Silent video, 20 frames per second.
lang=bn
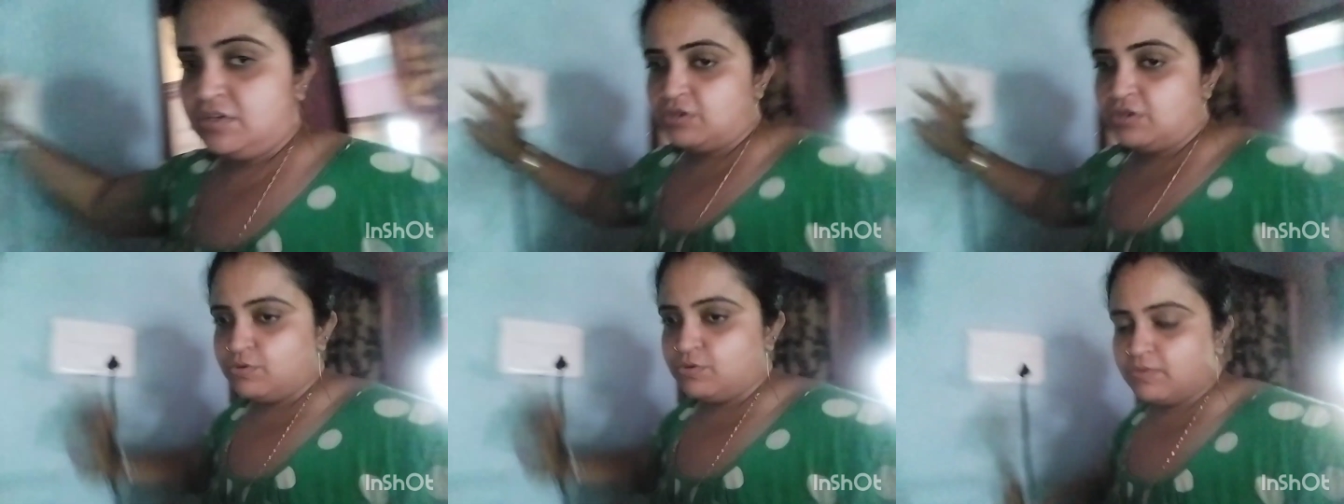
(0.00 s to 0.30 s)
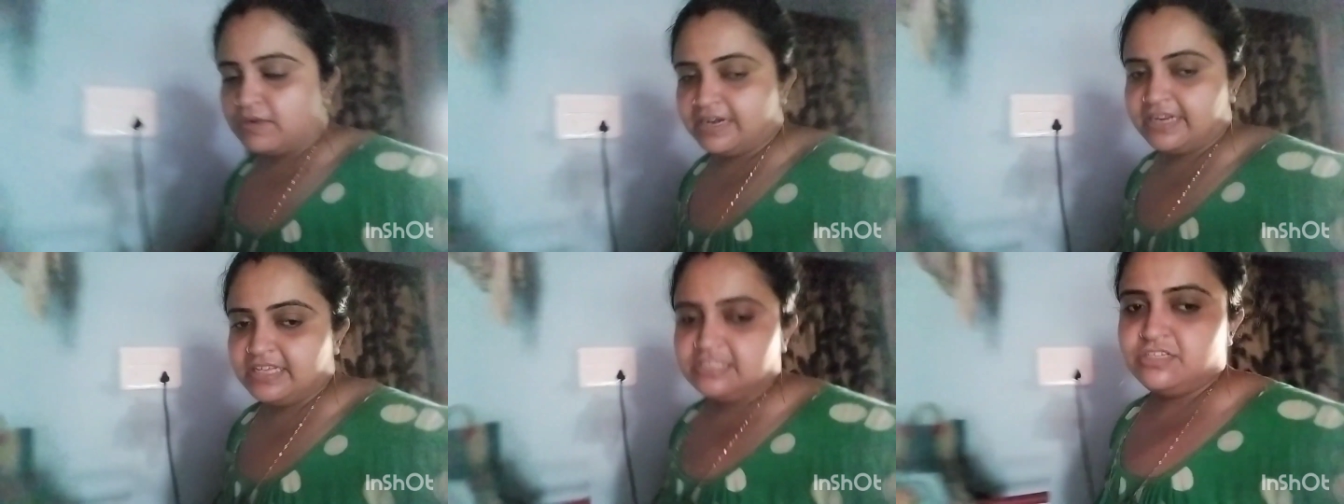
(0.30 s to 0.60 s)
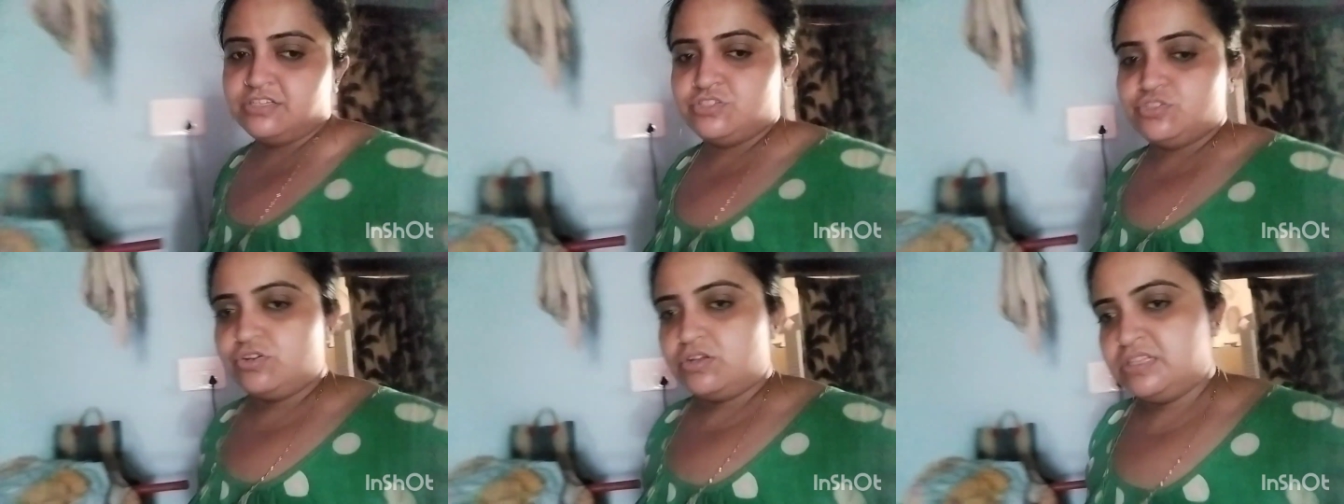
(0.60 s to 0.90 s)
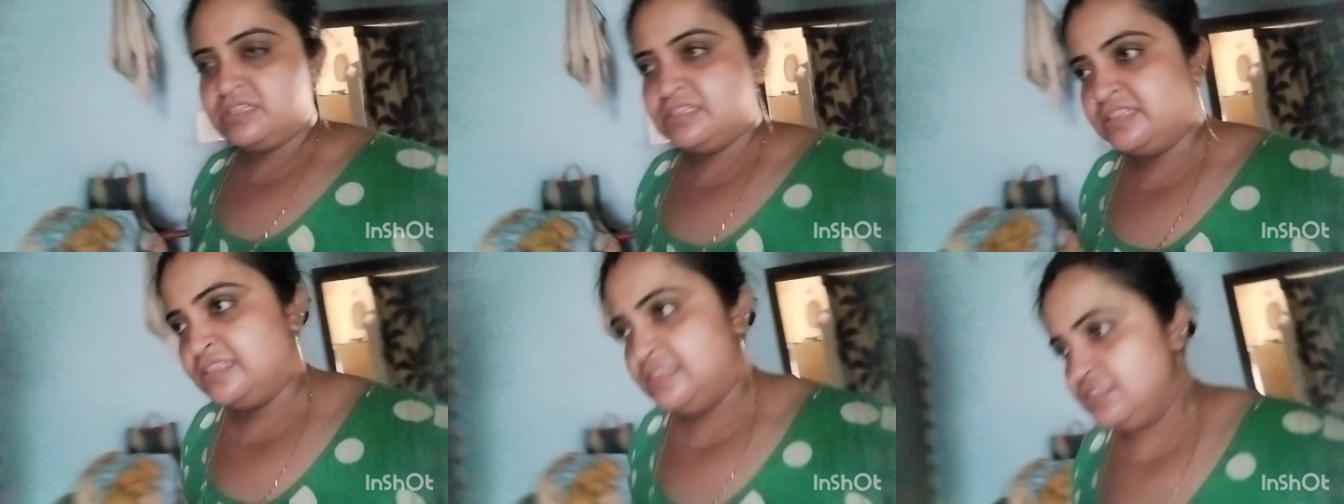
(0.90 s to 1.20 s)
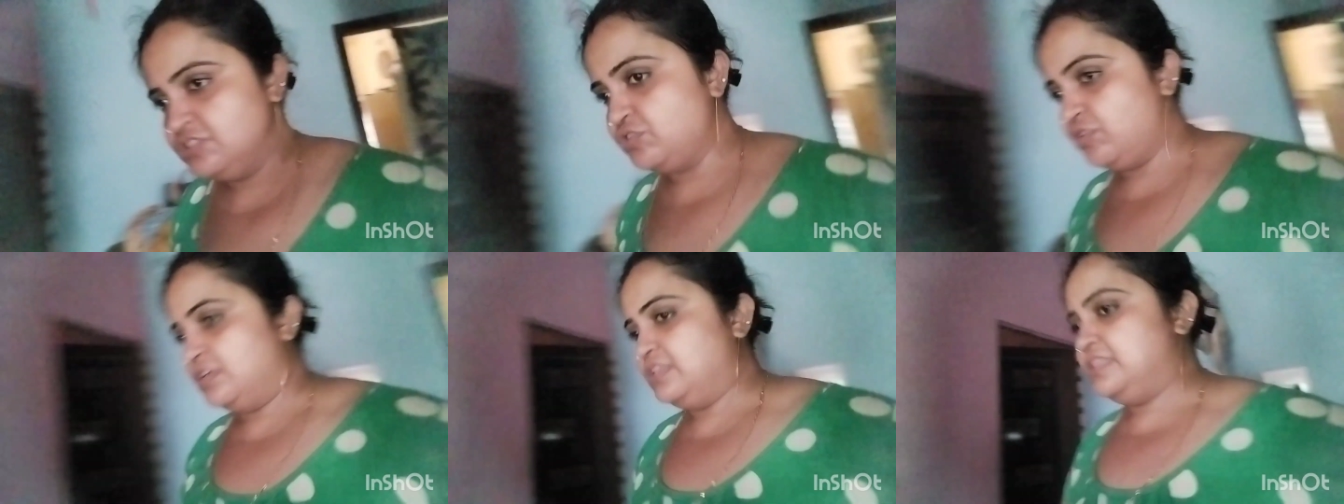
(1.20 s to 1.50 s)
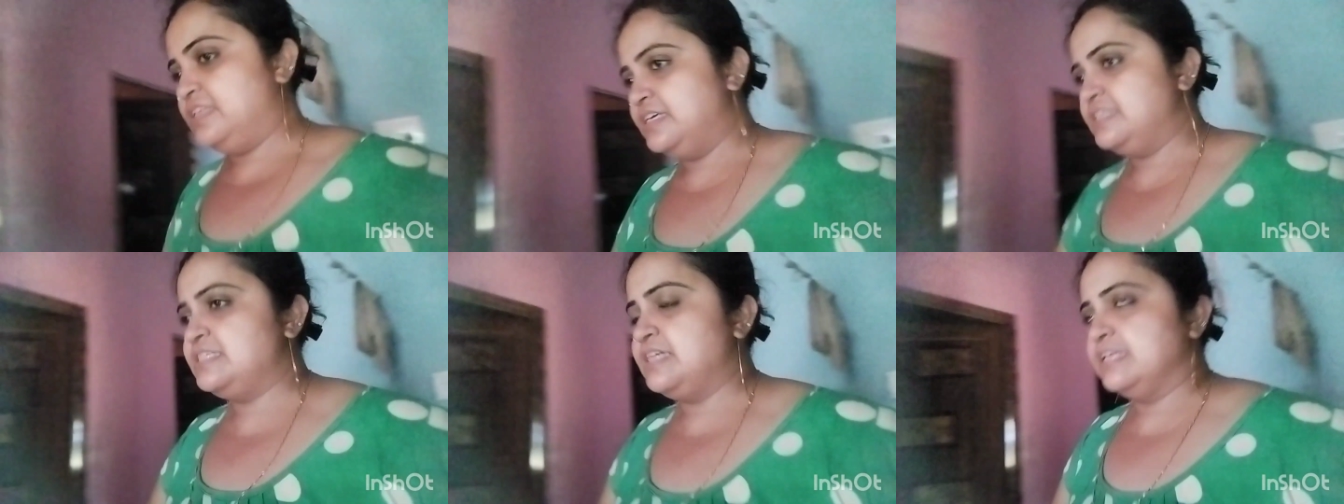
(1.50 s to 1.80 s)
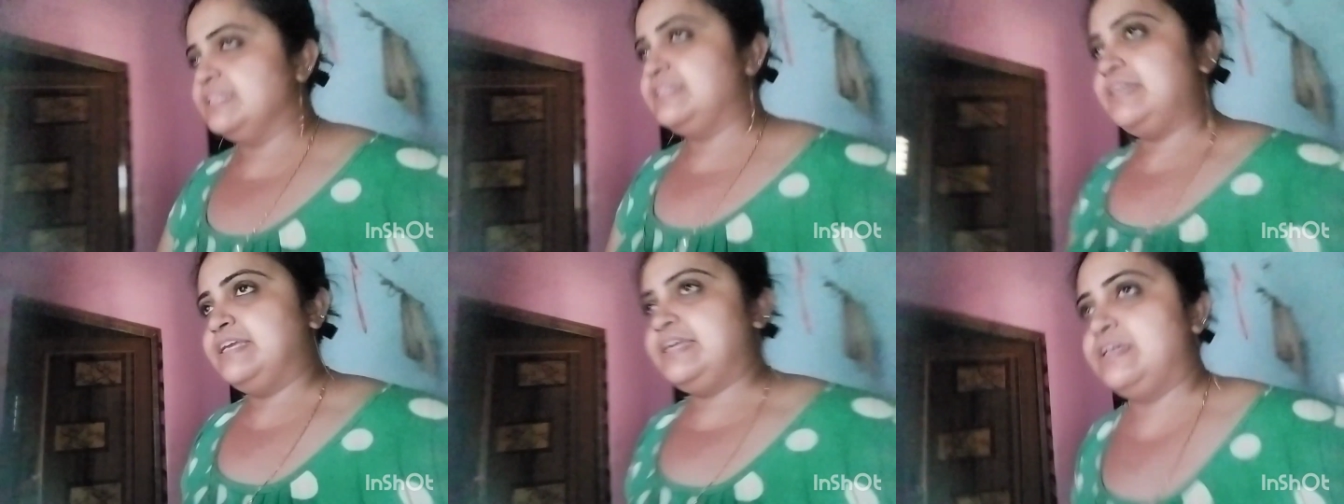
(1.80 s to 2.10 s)
ওআরএসের জল জল দিয়েছি আর
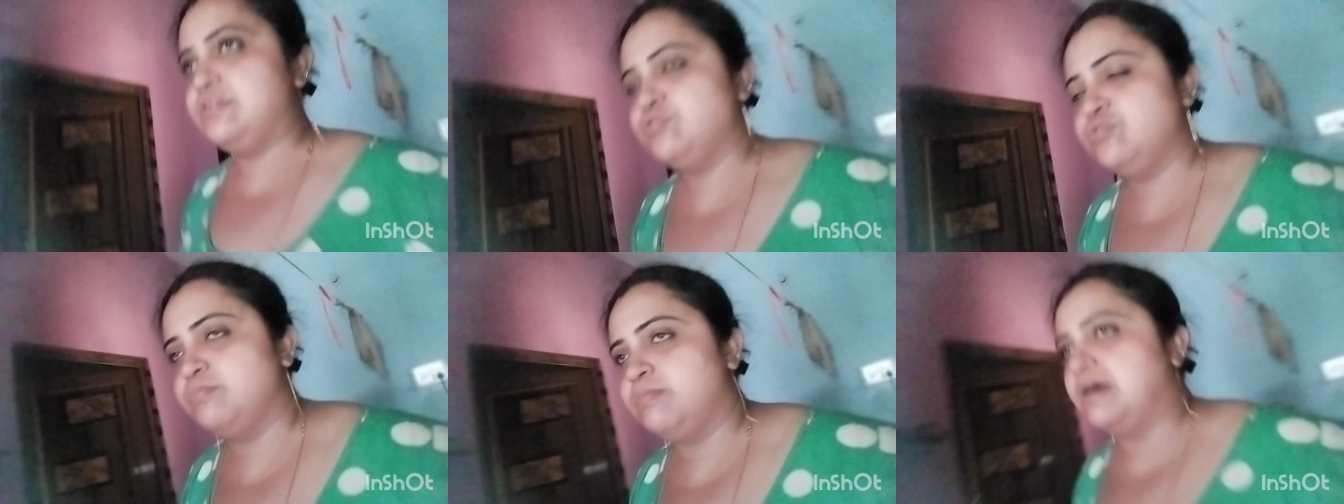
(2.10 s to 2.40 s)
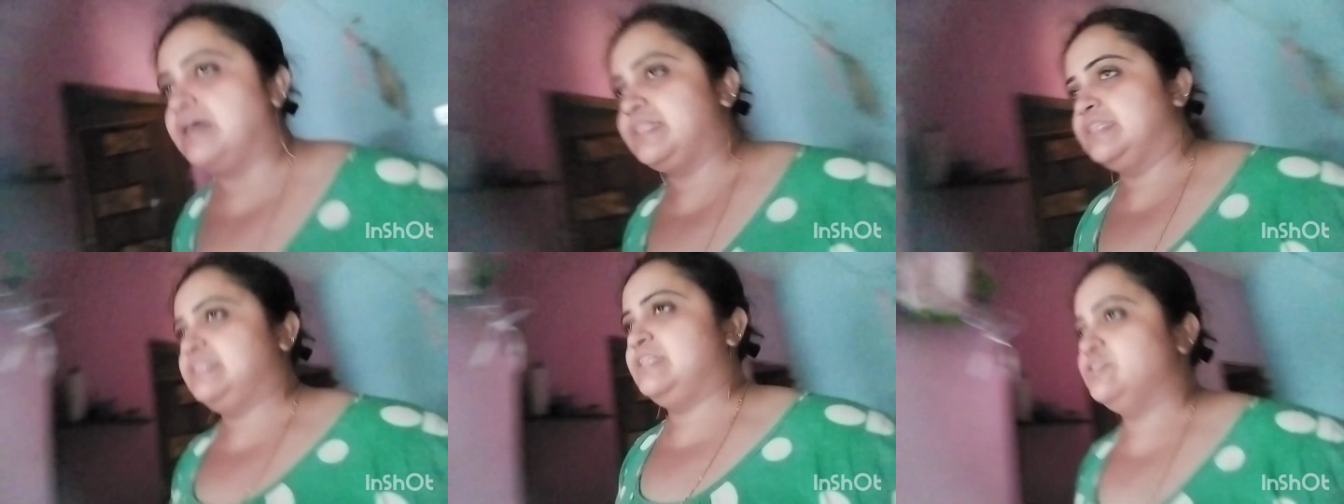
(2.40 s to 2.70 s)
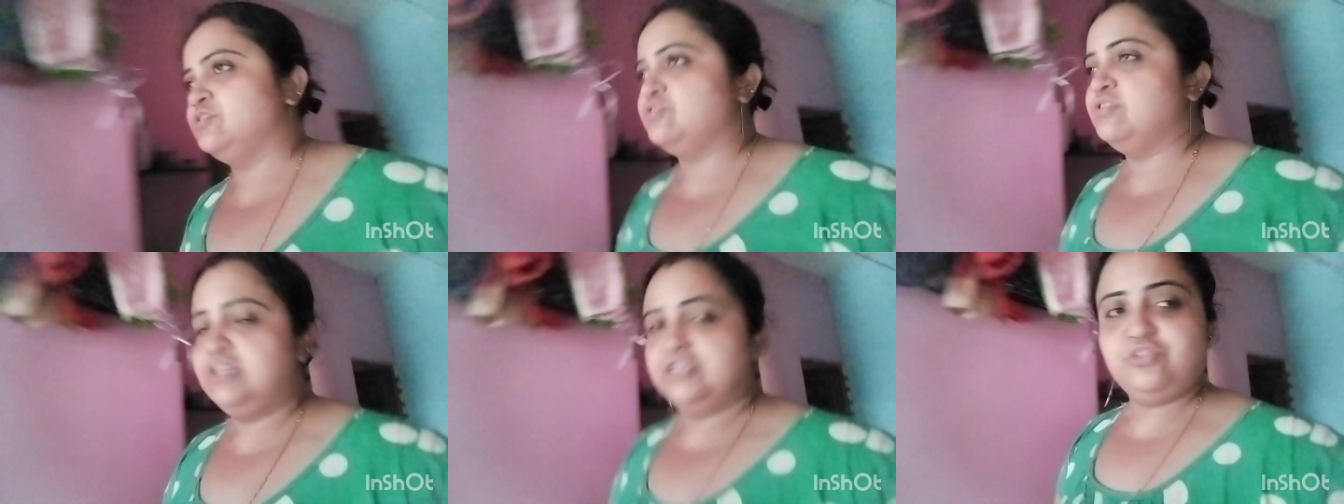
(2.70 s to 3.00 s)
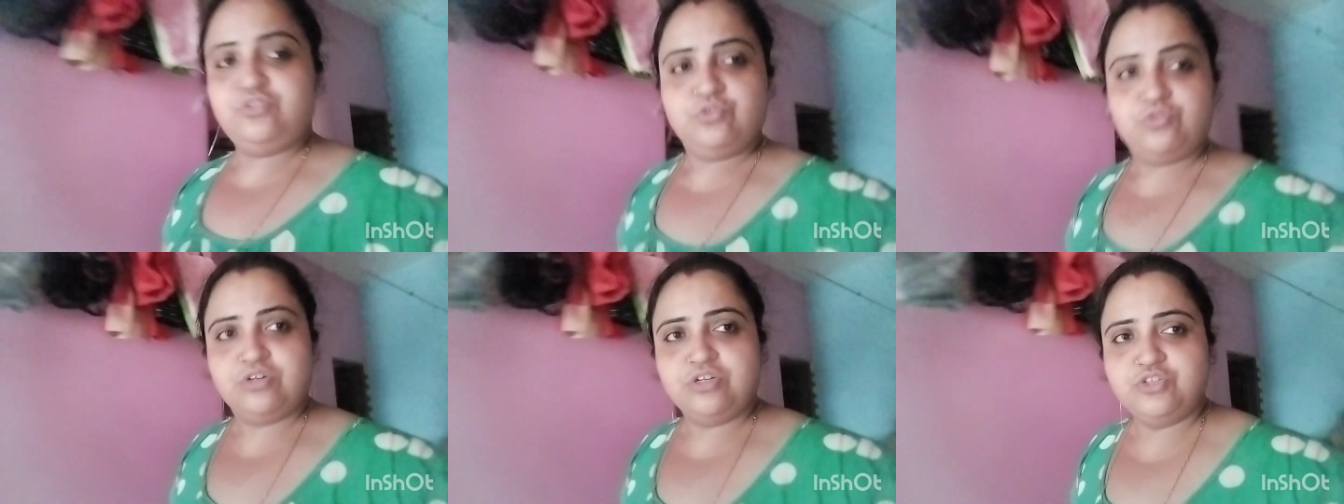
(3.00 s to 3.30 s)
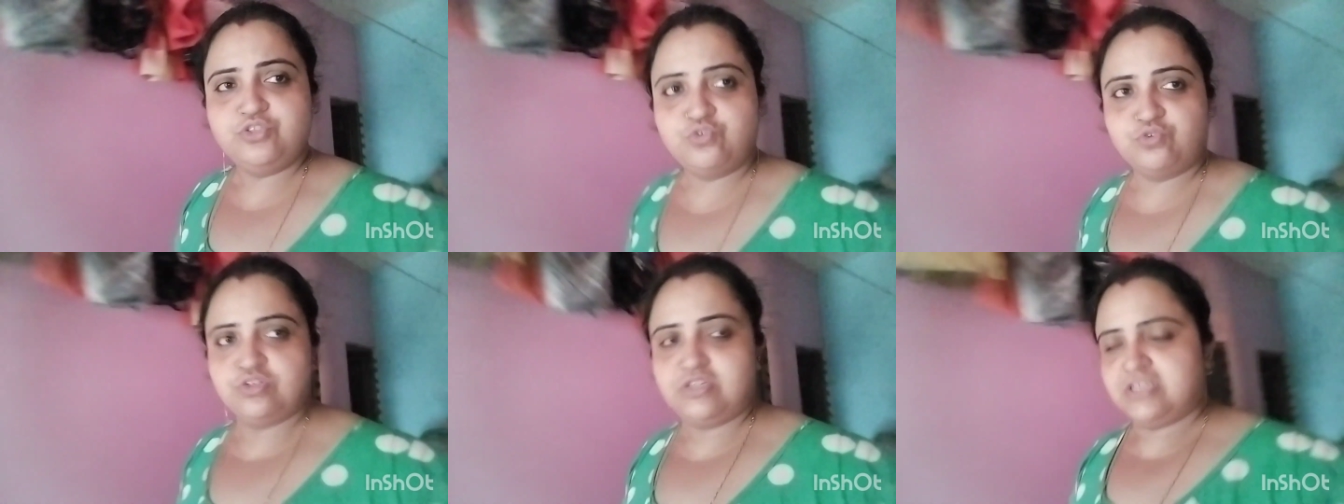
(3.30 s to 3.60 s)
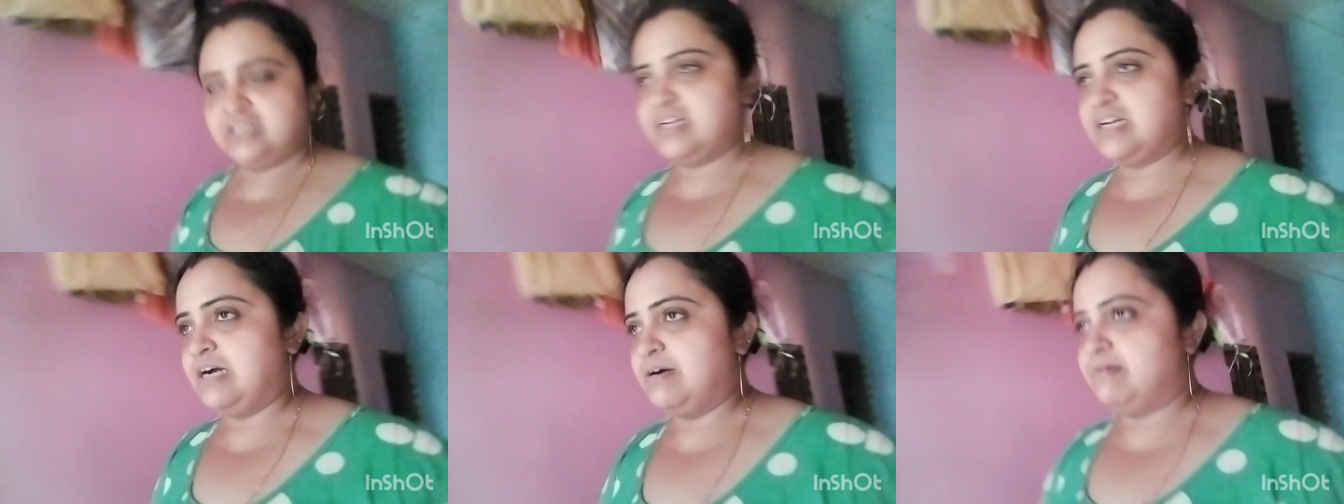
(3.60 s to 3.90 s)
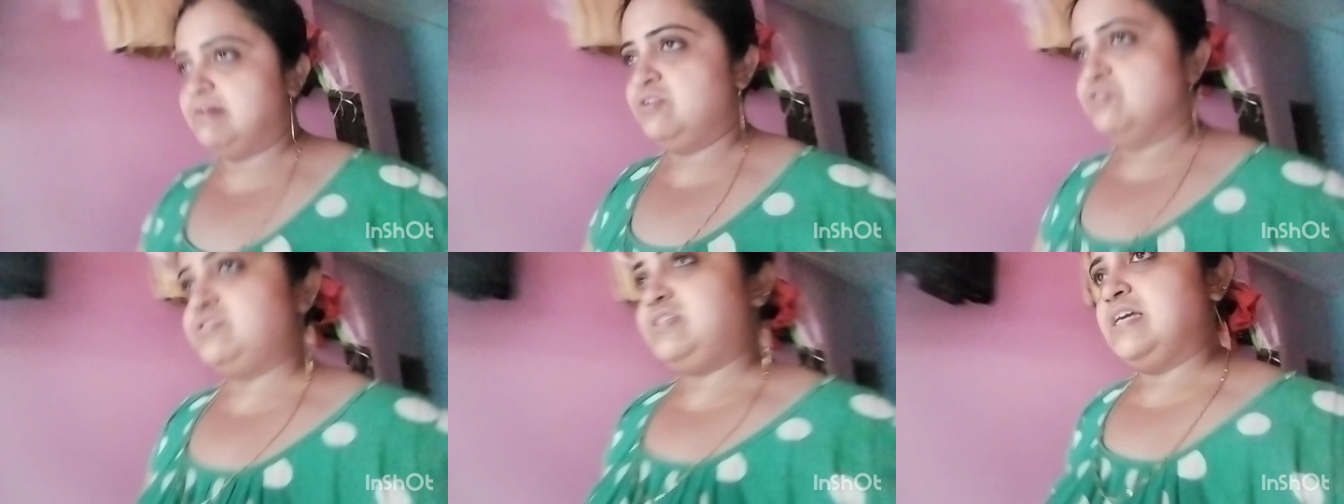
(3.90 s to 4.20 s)
দেখি একটু ভাতটা যদি একটুখানি চটকে
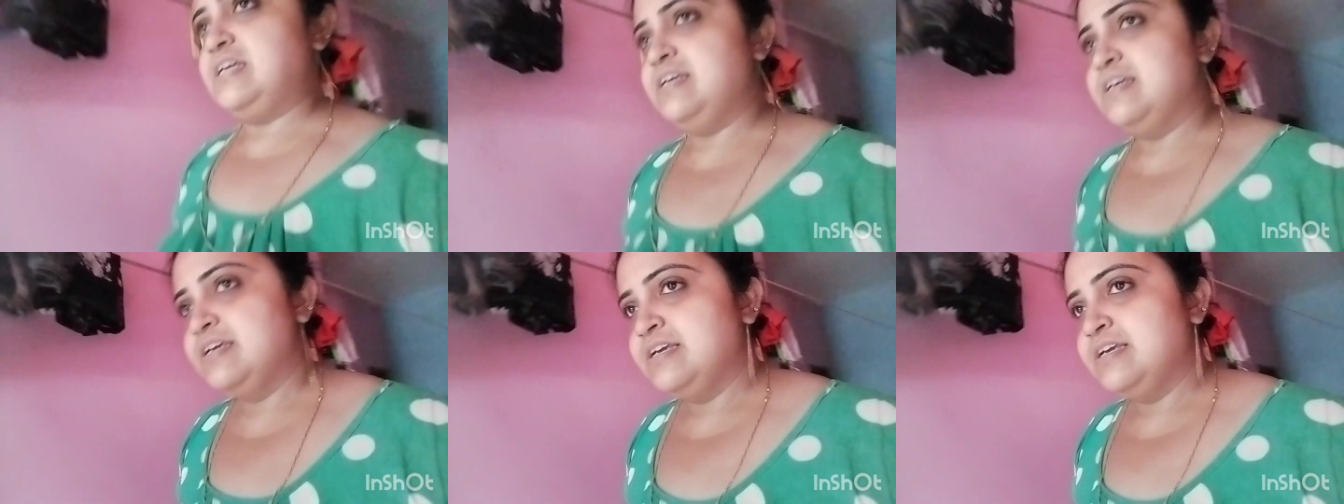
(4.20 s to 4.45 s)
খাওয়ানো যায়